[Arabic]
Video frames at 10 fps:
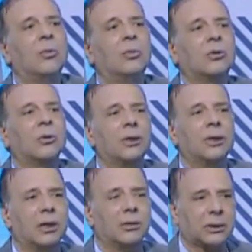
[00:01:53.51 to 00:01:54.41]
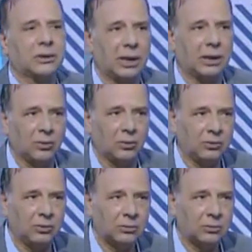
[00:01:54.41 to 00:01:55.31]
الاب والام طول النهار
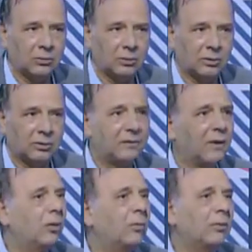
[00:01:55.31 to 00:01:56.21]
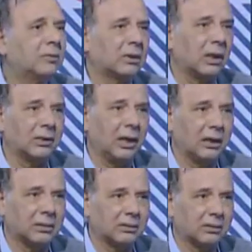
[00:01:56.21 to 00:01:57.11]
بيتخانقوا فالام
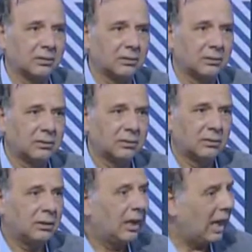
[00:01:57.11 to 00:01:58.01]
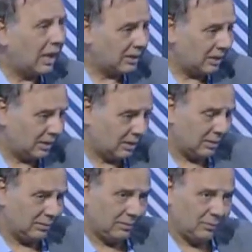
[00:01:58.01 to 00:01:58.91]
اتطلقت
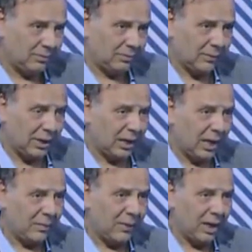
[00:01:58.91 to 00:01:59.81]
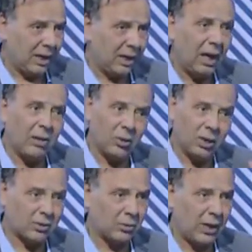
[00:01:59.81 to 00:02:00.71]
هذه الابناء
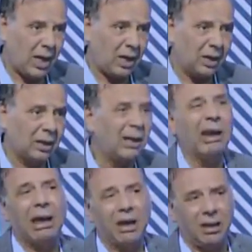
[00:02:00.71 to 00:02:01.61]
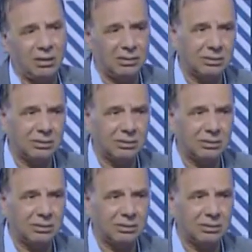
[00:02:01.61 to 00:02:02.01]
هيبقوا اسوياء لا